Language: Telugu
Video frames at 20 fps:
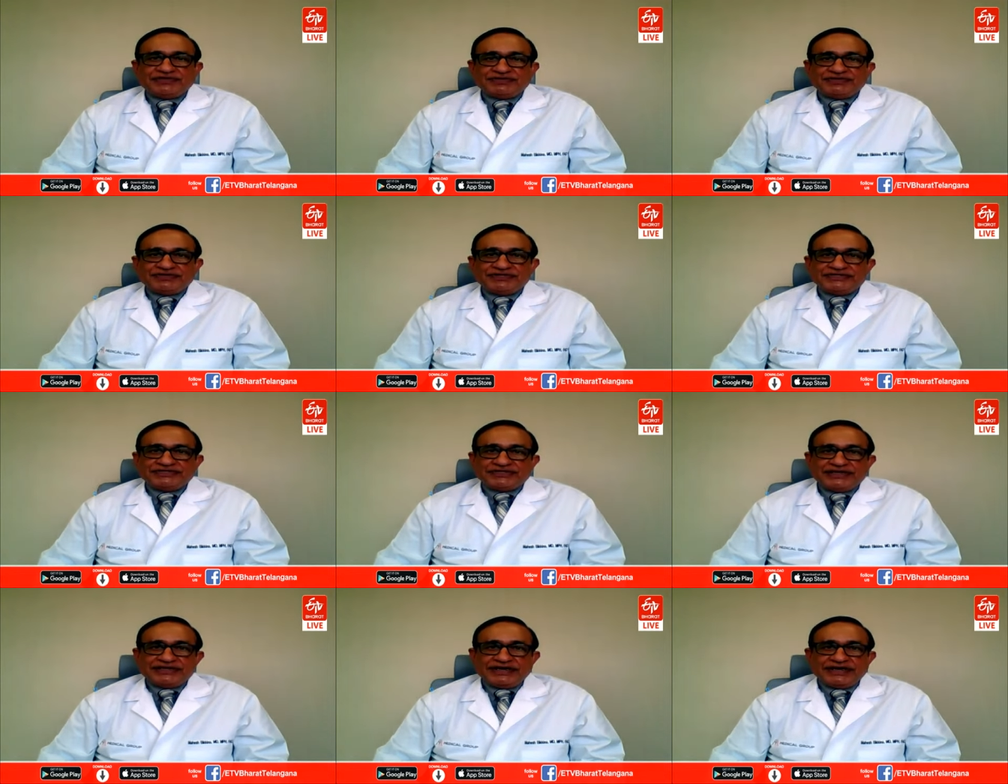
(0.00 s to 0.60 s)

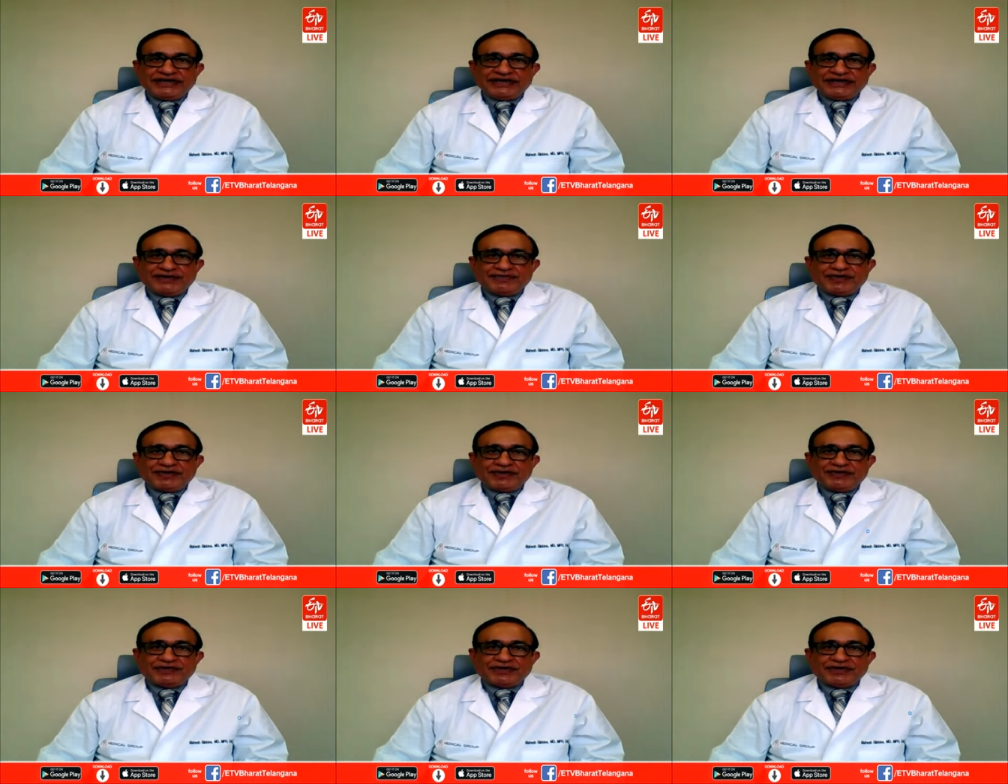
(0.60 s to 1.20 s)
అబ్జర్వేషన్ డేటా
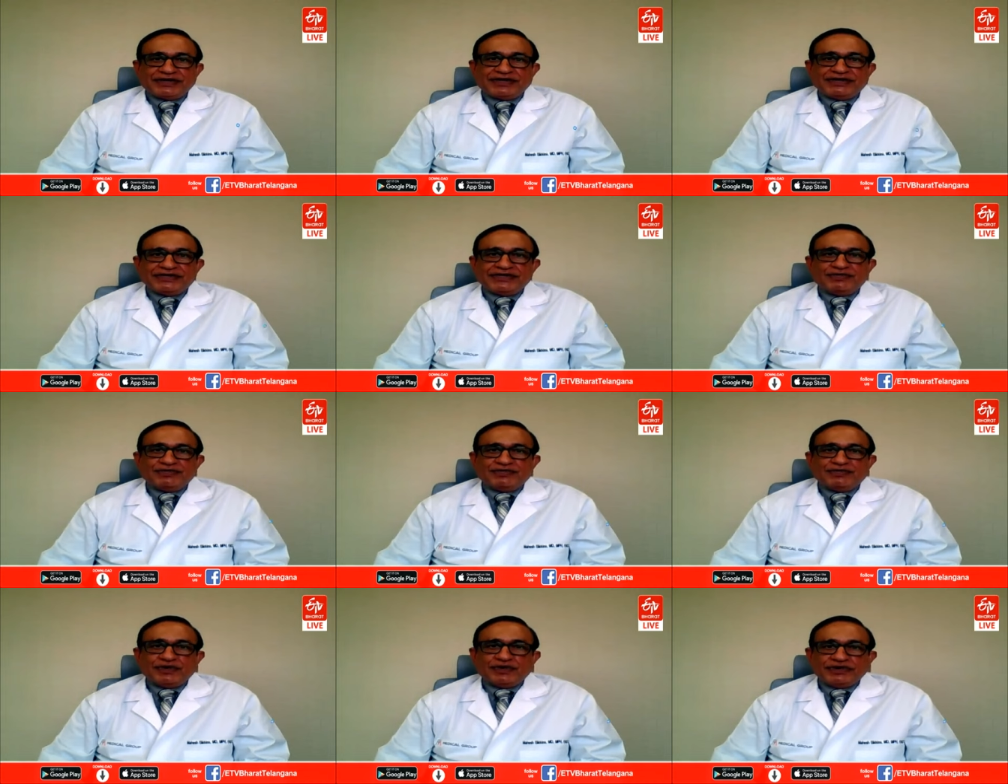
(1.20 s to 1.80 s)
వలన కానీ
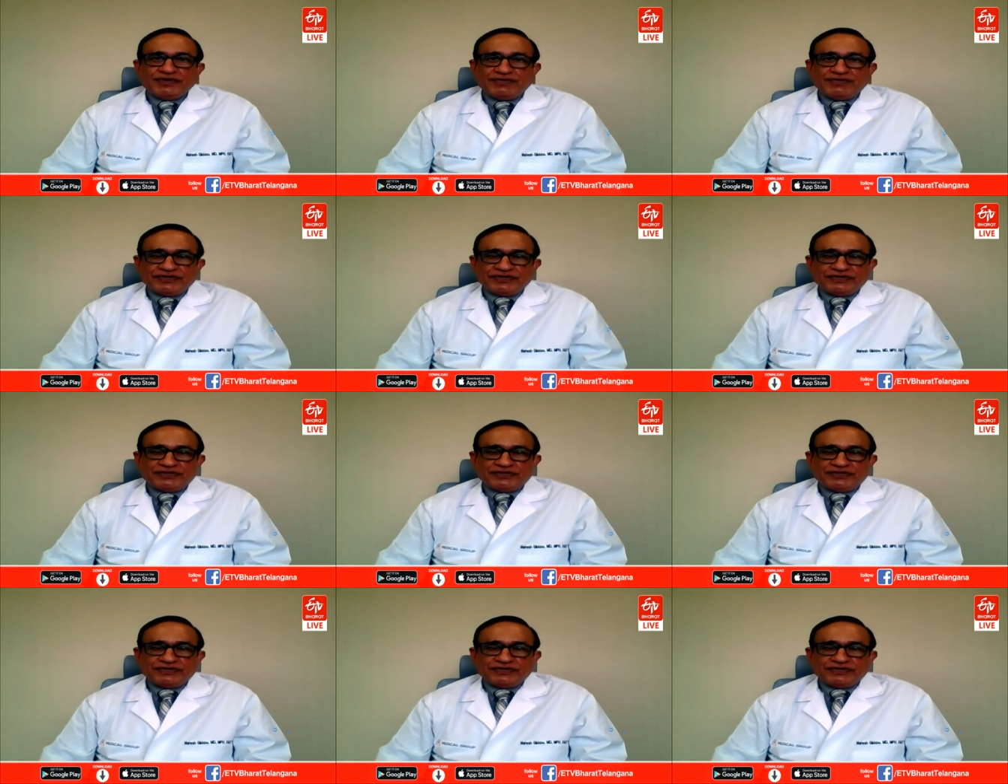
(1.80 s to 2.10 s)
ఓల్డ్